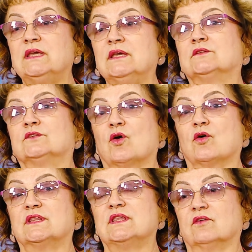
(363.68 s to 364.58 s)
и
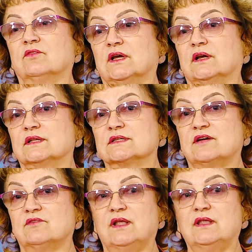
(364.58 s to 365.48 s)
трехдневное
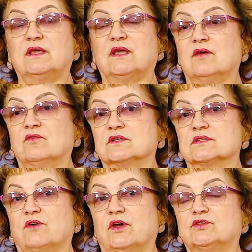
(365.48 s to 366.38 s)
голосование, я его
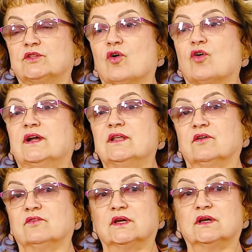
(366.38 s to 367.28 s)
называю
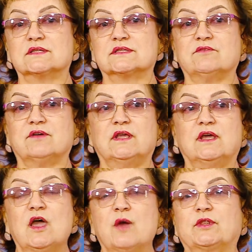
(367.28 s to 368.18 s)
трехдневное
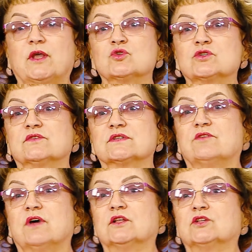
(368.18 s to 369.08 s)
голосование, потому что
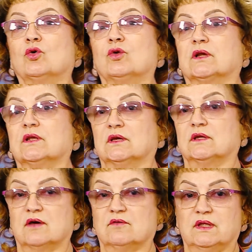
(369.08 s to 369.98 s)
вызывало только
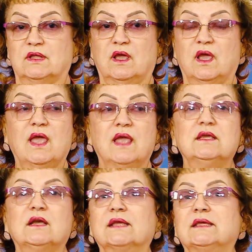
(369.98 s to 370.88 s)
негодование.
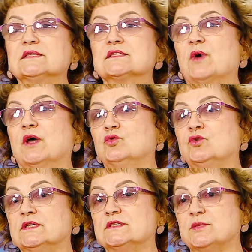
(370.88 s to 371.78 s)
Никакие
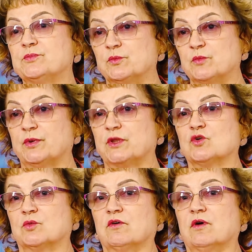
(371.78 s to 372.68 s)
заманухи типа «мы
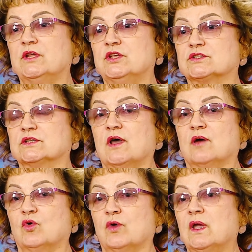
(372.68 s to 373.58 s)
придем к вам лично
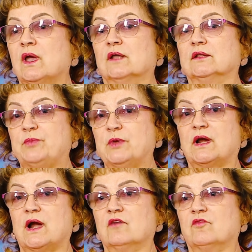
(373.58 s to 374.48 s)
домой», на
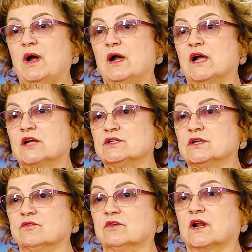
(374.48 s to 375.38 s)
пеньках, в
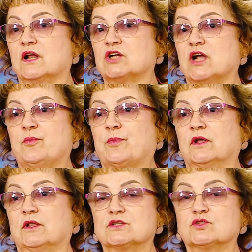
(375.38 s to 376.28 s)
багажниках, в гаражах
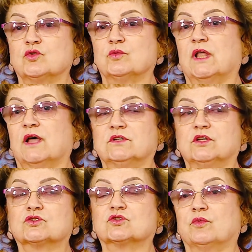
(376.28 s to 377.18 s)
проголосуем,
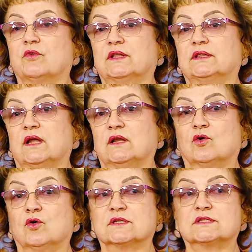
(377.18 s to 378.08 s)
главное, это чтобы вы отдали
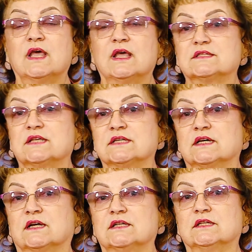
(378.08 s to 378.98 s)
голос за
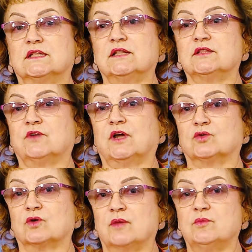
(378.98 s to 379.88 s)
тех кандидатов,
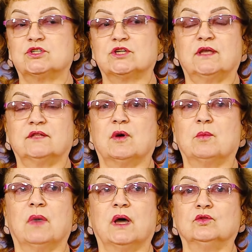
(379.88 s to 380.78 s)
которые обещают
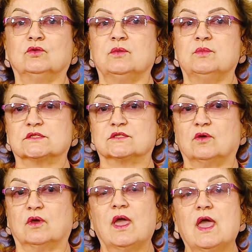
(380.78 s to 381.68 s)
вам манну
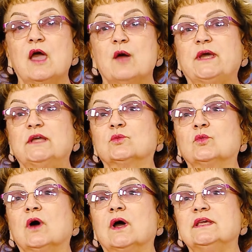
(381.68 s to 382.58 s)
небесную.
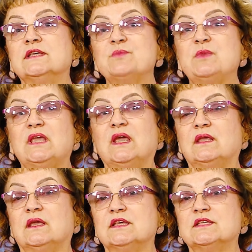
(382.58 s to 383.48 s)
Поэтому
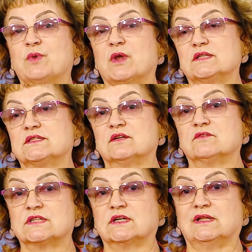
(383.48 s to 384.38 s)
изменение
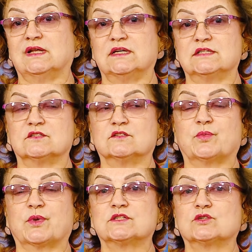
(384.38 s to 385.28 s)
избирательного законодательства
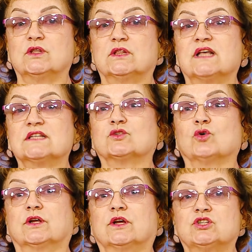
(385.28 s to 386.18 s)
происходит
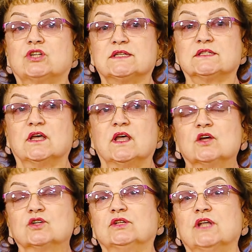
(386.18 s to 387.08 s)
настолько часто,
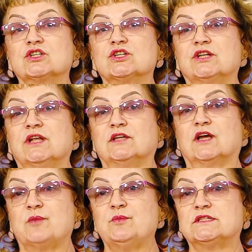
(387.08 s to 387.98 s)
что даже
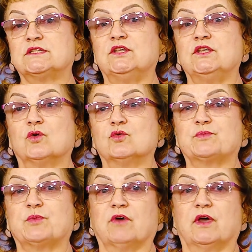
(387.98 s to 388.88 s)
члены комиссии не
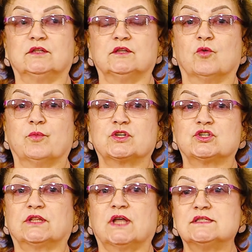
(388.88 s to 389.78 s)
успевают его
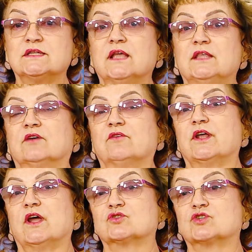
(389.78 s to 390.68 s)
прочитать, не
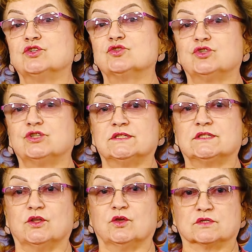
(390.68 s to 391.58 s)
говоря уже
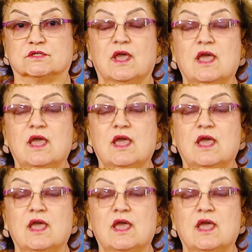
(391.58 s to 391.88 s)
изучить серьезно.